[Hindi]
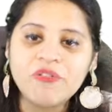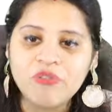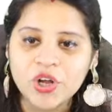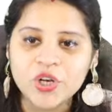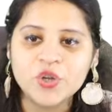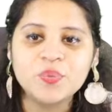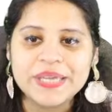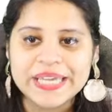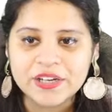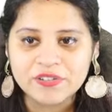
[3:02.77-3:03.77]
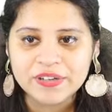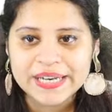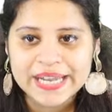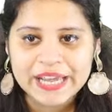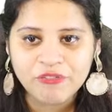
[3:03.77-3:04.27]
वॉल्यूम
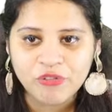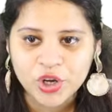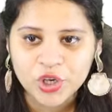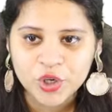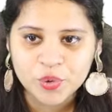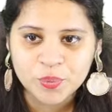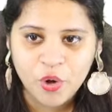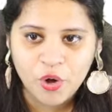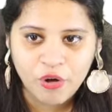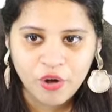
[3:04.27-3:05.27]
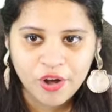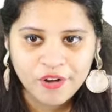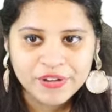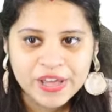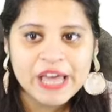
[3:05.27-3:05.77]
इक्वल है वॉल्यूम
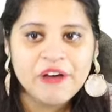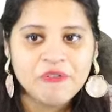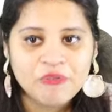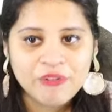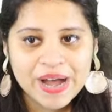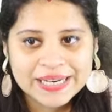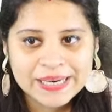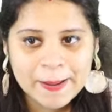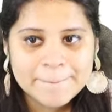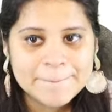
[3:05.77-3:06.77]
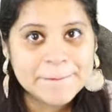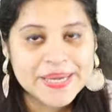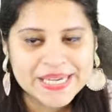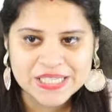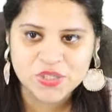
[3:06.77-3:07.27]
ऑफ वन
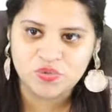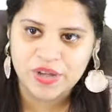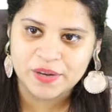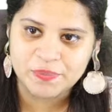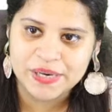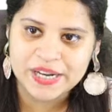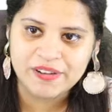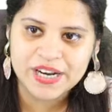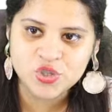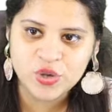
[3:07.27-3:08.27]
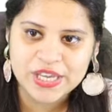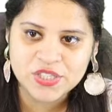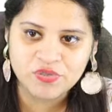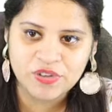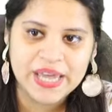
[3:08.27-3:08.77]
बिग स्क्वायर बड़े वाला जो एक
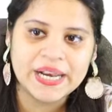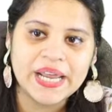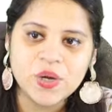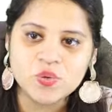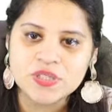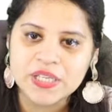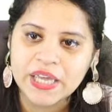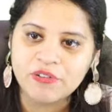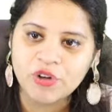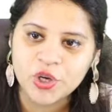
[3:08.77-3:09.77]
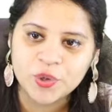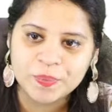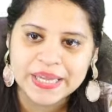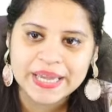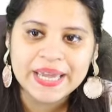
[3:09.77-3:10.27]
स्क्वायर है उसके
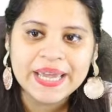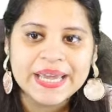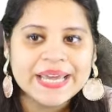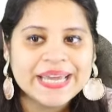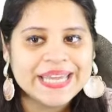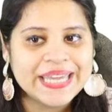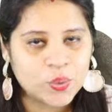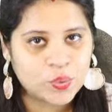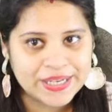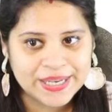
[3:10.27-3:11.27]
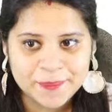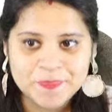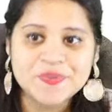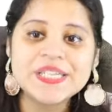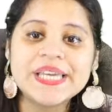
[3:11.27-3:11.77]
वॉल्यूम के इक्वल है
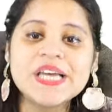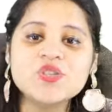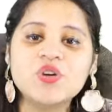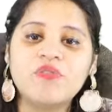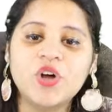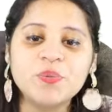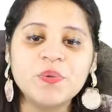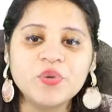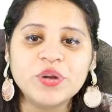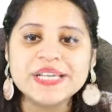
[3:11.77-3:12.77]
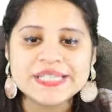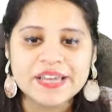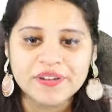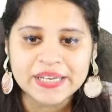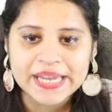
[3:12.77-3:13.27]
ठीक है सो वॉल्यूम ऑफ ट्वेंटी
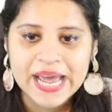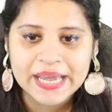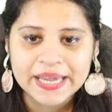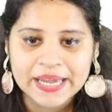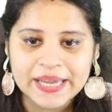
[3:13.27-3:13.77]
सेवन क्या है